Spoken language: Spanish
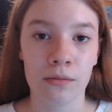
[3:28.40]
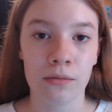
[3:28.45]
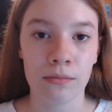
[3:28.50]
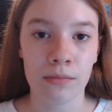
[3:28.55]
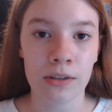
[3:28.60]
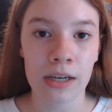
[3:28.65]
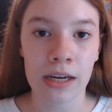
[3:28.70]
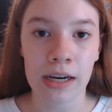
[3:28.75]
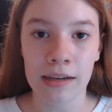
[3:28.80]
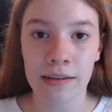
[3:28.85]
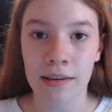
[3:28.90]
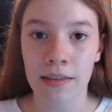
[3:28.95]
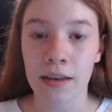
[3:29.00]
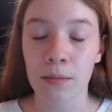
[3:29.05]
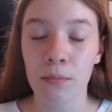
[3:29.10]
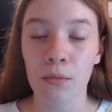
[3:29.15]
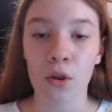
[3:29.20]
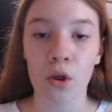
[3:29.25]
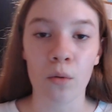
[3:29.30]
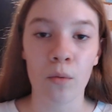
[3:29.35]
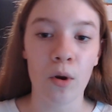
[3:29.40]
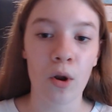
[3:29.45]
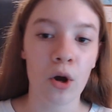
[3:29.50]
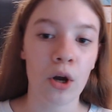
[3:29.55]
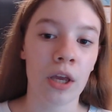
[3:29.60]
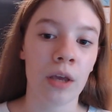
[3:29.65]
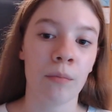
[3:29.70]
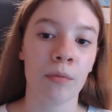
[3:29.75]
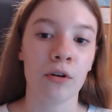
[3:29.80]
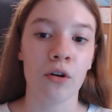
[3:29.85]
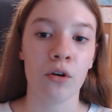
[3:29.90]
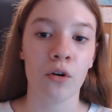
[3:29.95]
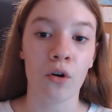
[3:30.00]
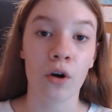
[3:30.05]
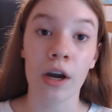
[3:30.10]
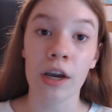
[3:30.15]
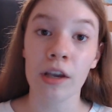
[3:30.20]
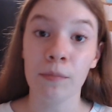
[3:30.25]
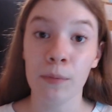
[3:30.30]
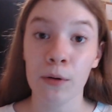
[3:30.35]
Si queréis hacer modo blogging, pues lo
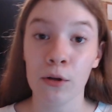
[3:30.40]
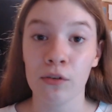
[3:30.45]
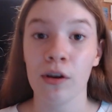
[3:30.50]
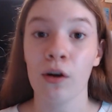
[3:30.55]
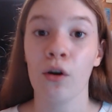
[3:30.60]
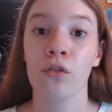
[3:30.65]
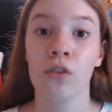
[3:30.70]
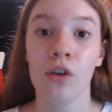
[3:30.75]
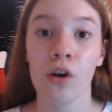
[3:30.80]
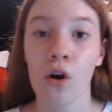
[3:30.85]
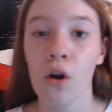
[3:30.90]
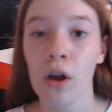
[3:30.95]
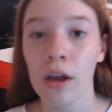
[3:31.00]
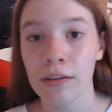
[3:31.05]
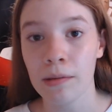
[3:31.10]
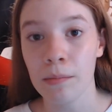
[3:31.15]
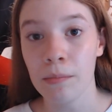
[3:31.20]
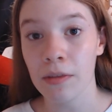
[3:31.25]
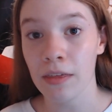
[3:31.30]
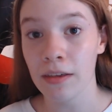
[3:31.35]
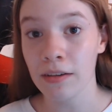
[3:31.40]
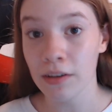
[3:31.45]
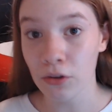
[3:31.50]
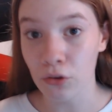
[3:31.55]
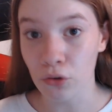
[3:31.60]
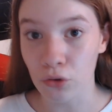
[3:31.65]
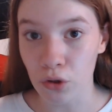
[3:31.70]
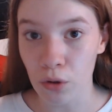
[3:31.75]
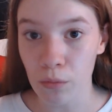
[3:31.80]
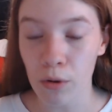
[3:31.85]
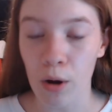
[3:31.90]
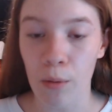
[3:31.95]
cogéis, pero os aconsejo que si empecéis en YouTube,